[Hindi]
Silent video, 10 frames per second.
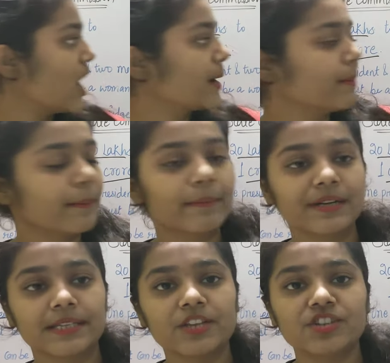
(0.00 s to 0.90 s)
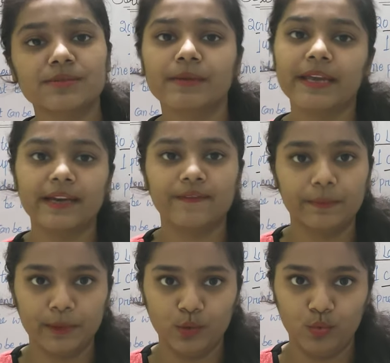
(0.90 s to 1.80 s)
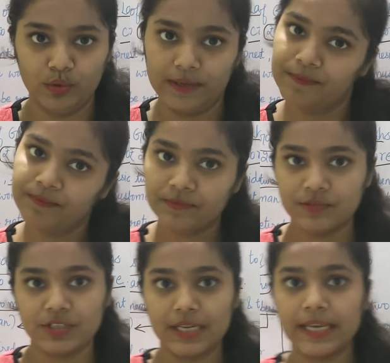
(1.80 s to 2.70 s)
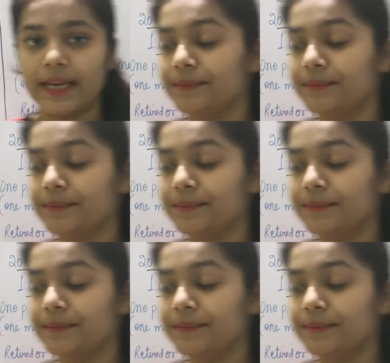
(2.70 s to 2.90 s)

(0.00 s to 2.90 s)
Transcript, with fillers: चार मेंबर्स हैं जिसमें एक वेमेन होगी ठीक